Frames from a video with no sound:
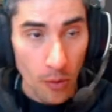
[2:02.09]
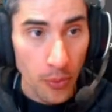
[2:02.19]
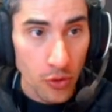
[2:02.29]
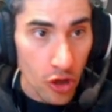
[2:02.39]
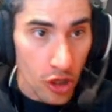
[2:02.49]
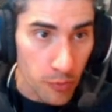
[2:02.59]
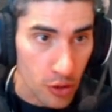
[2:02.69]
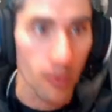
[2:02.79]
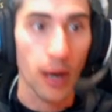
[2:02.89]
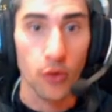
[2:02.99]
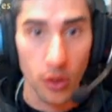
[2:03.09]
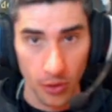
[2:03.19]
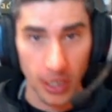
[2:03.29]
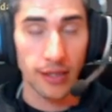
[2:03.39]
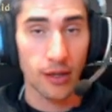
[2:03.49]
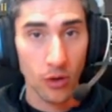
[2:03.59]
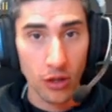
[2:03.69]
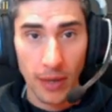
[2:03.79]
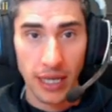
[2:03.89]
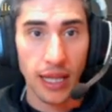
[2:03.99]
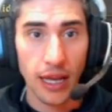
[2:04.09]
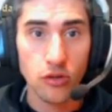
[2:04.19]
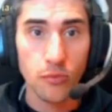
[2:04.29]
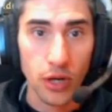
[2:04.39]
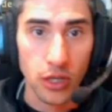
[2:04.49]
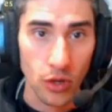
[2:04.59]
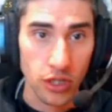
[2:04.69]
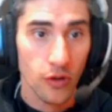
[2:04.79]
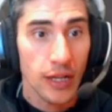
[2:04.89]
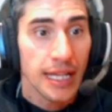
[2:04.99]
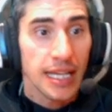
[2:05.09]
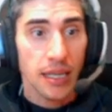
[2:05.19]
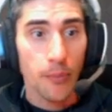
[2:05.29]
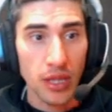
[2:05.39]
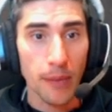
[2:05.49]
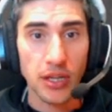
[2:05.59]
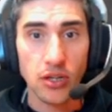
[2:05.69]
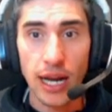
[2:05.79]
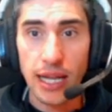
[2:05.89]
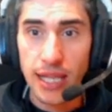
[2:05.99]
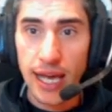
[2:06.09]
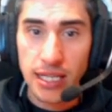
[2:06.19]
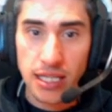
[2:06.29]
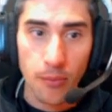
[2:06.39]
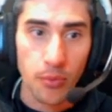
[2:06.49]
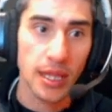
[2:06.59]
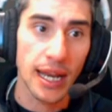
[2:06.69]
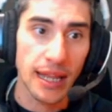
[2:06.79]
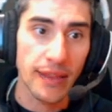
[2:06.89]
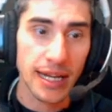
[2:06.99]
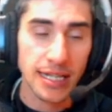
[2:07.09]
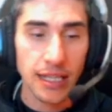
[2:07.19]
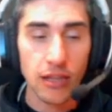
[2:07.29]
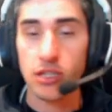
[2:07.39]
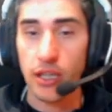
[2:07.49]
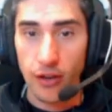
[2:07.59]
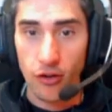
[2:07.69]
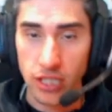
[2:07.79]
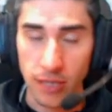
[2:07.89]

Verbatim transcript: puntos, pues no me la puedo poner, ¿de acuerdo? Para que tengáis un poquito eso. Se puede personalizar, se pueden añadir gestillos y hacer cosas